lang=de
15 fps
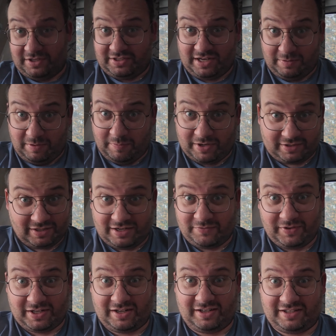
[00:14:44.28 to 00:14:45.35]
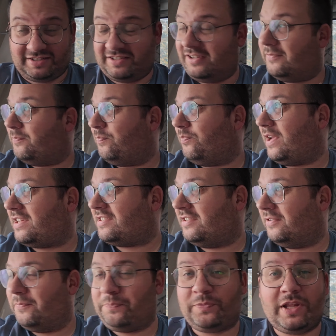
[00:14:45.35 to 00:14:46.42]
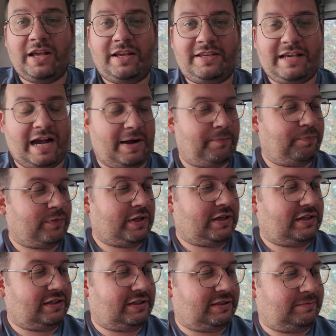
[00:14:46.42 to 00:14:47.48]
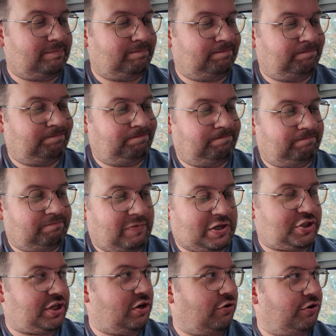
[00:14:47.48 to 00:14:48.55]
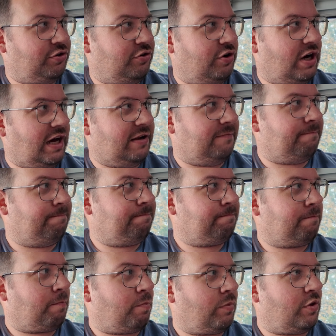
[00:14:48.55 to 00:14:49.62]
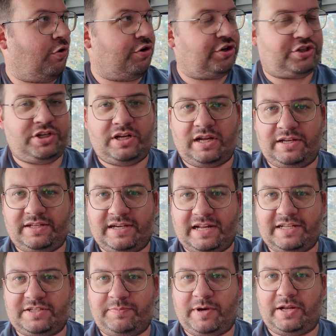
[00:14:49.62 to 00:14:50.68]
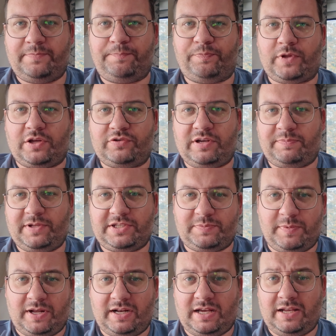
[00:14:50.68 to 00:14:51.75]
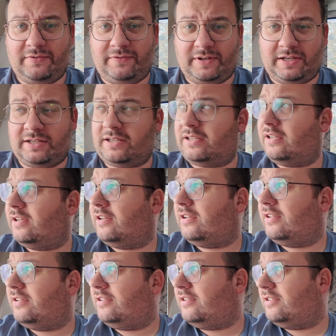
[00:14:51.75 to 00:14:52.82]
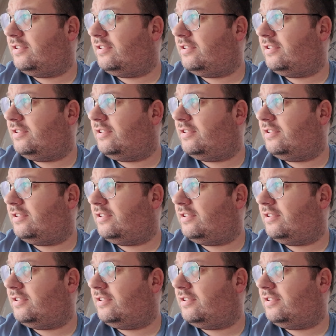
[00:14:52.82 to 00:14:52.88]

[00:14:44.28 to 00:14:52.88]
das nicht selber macht, ne, dann wird das nichts, ne? Merkst du. Ja, ähm, was steht heute noch an? Heute steht eigentlich gar nichts mehr an. Also ihr habt jetzt mal einfach, äh,